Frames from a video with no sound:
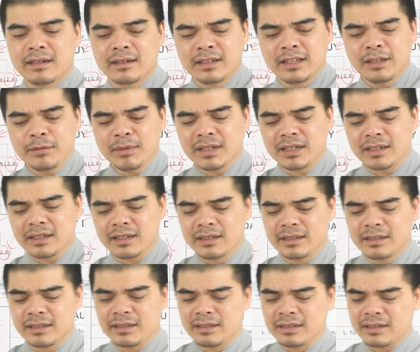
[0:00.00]
Khi mà
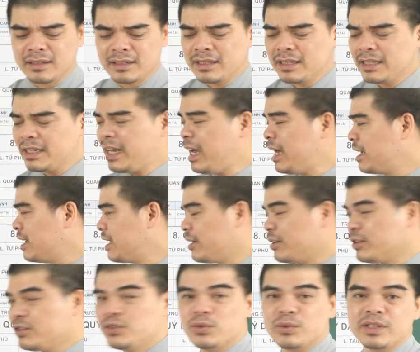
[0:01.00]
cái hạn này
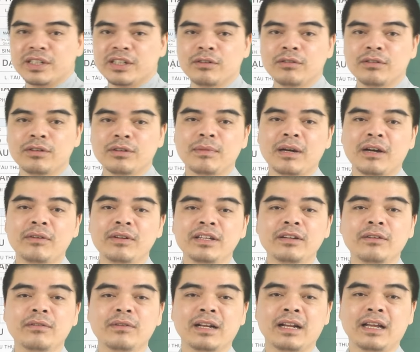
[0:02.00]
nó chủ yếu nó báo
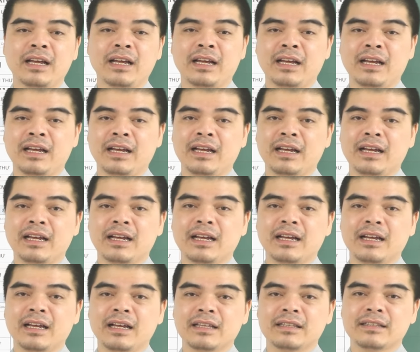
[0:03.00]
hiệu là
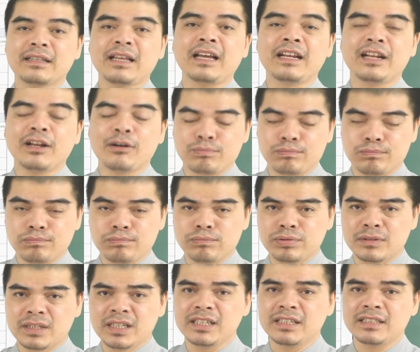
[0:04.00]
tài lộc
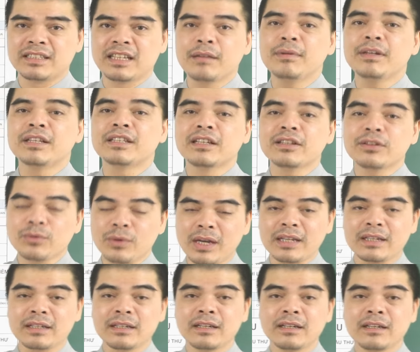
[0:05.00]
thì dễ bị thất
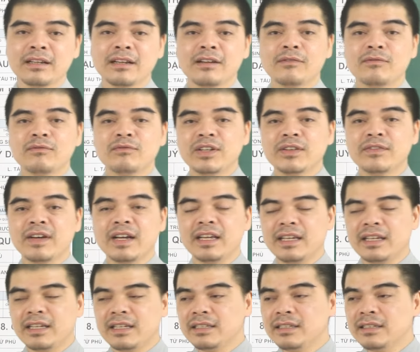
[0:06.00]
thoát. Vì
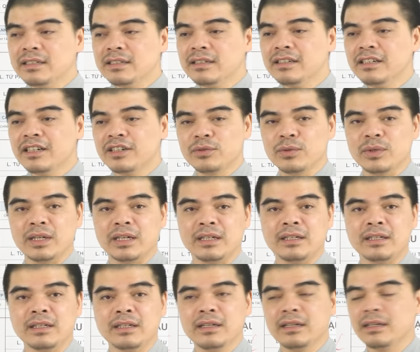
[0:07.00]
vậy những người
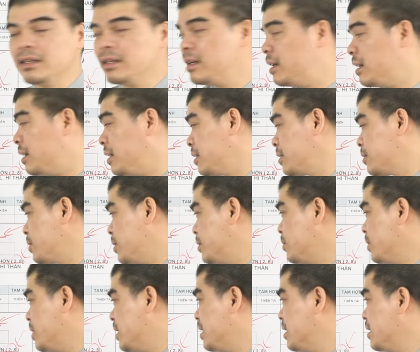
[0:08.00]

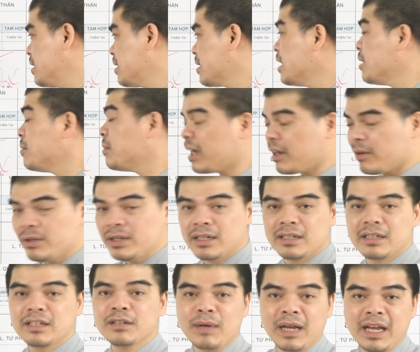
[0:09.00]
tuổi Đinh Mão ấy,
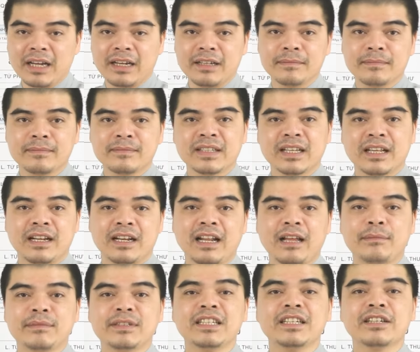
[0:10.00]
nữ mạng ấy,
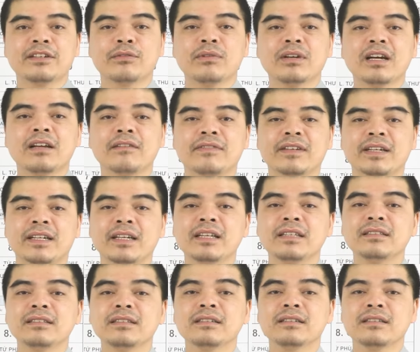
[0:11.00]
làm gì cũng cần phải
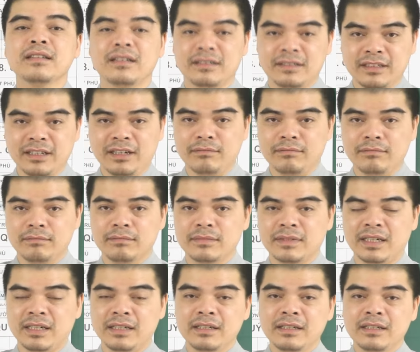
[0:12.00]
hết sức thận trọng.
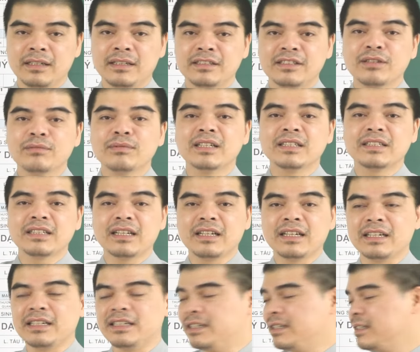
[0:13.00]
Đấy, trong thời gian
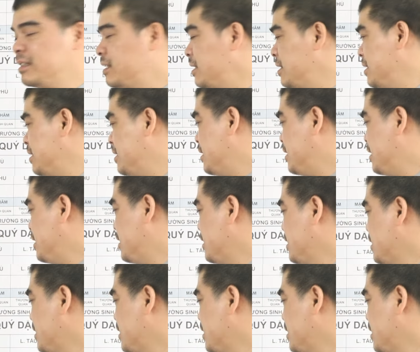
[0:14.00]
này thì